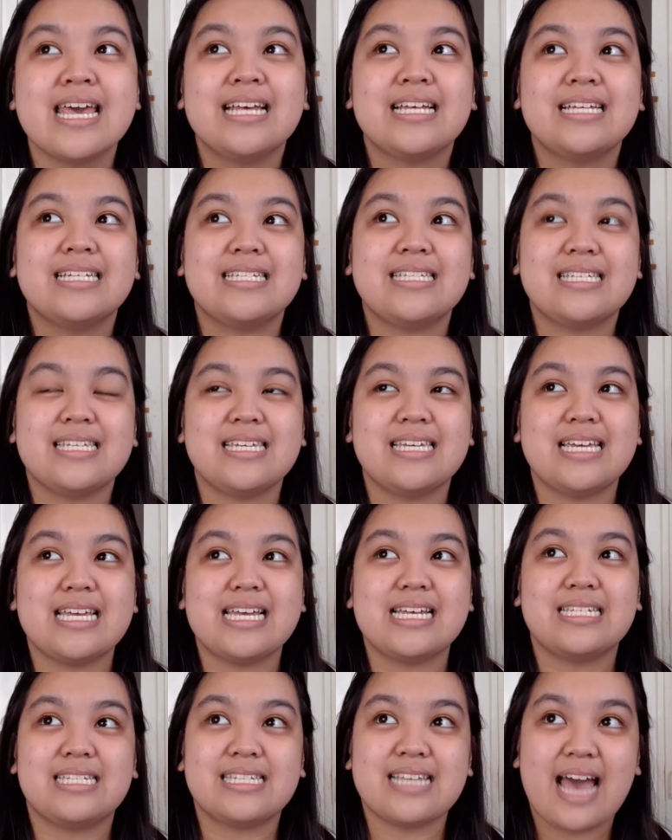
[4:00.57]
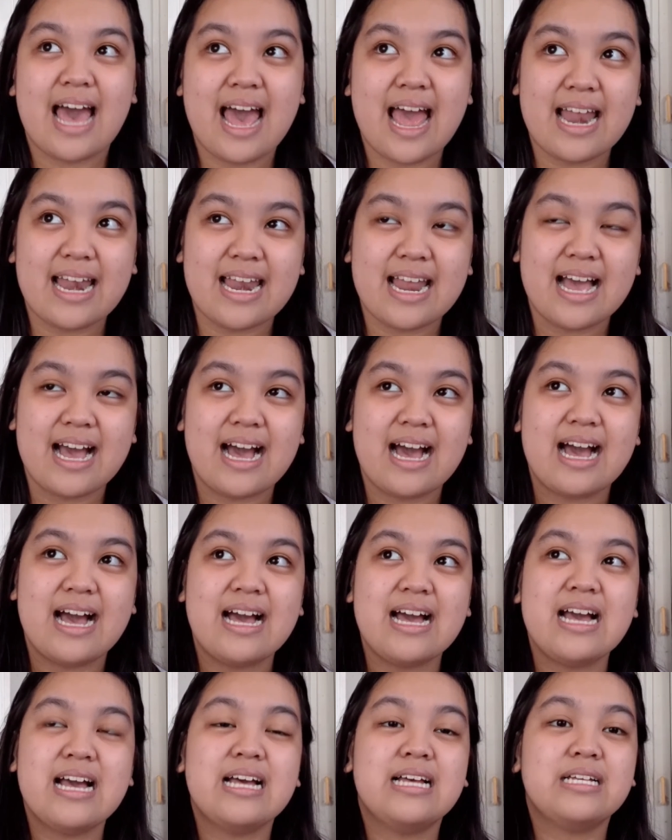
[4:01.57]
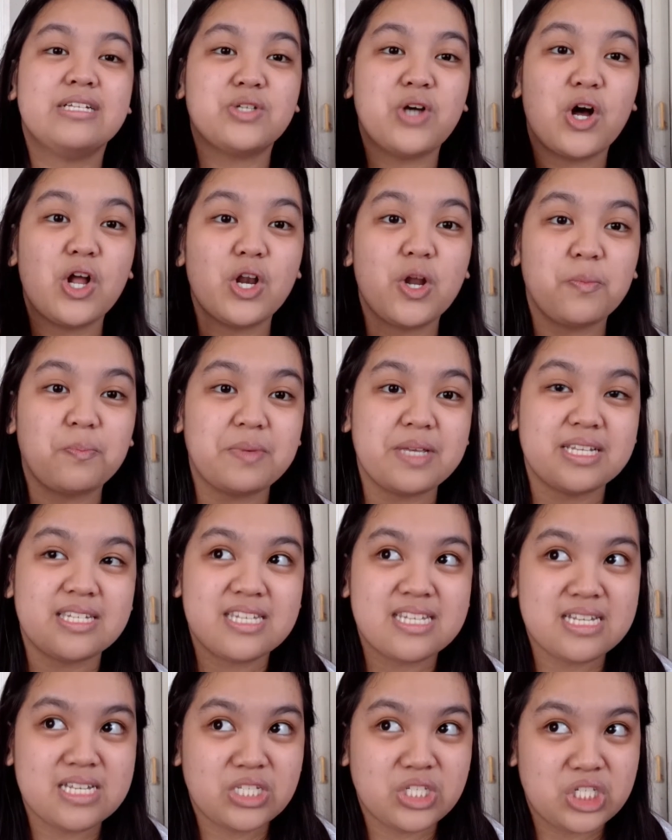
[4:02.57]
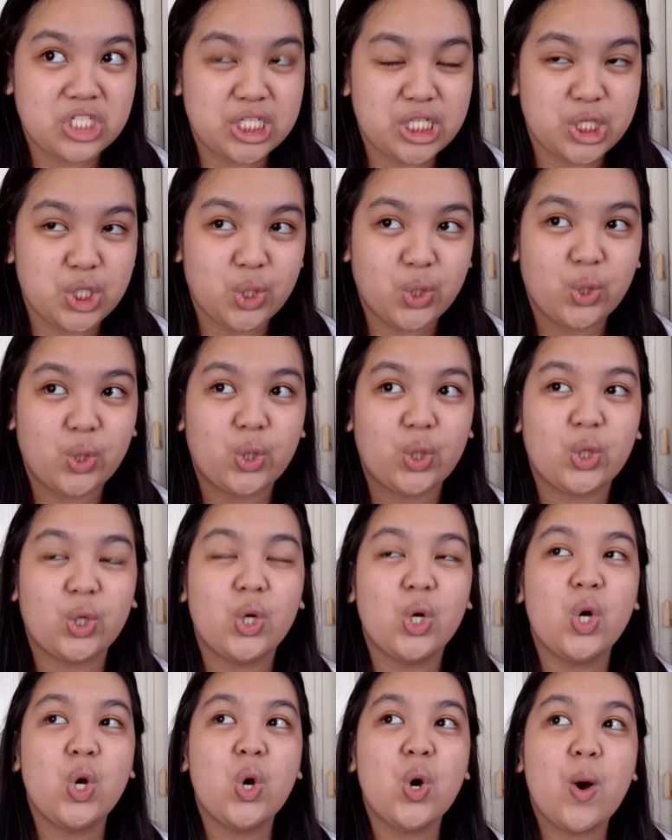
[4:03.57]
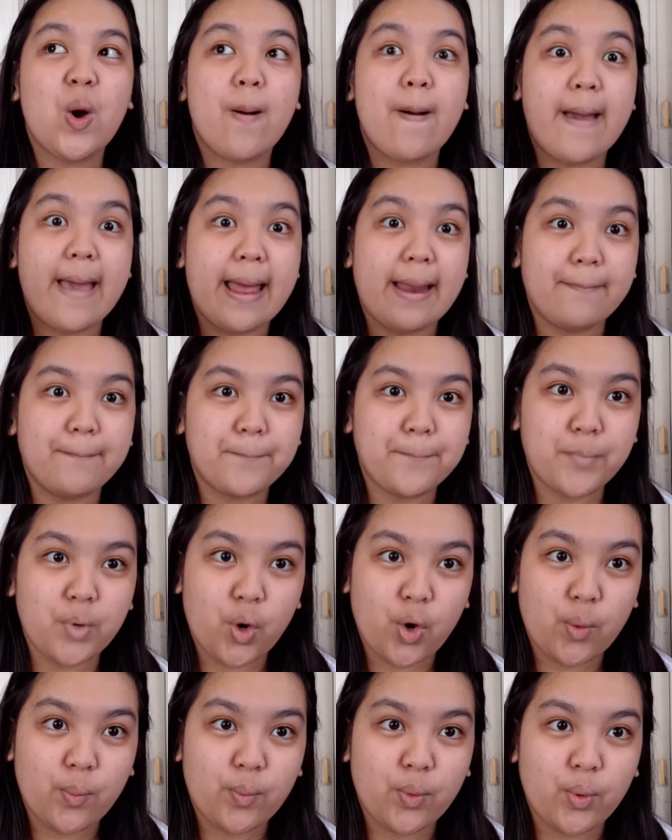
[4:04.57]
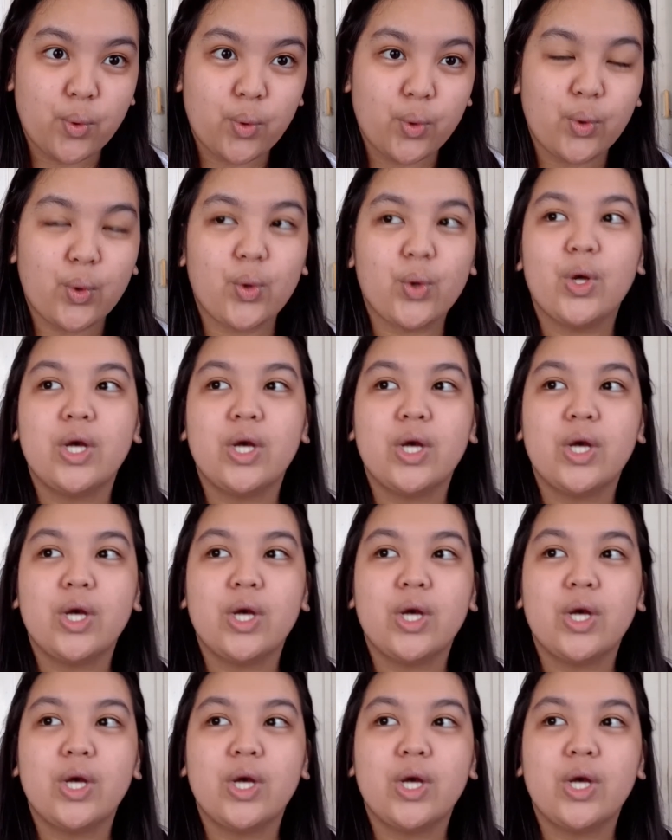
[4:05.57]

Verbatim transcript: si Sana, solo piece ni Gio, and Momo.